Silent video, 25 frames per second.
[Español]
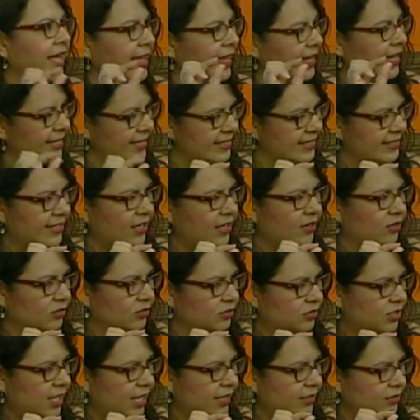que dice
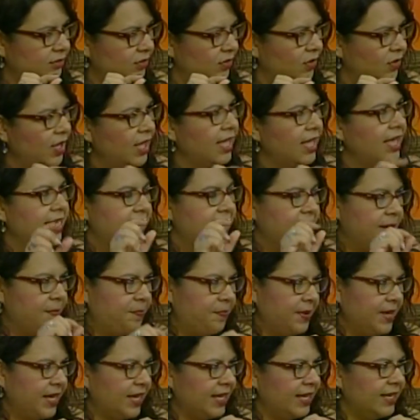contacto, le
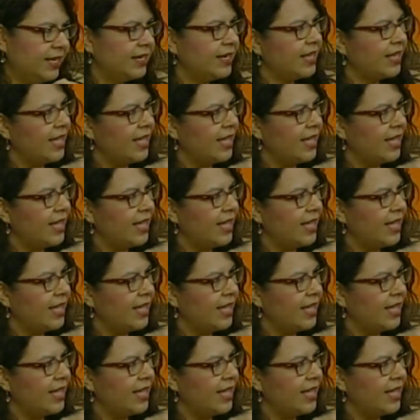pican,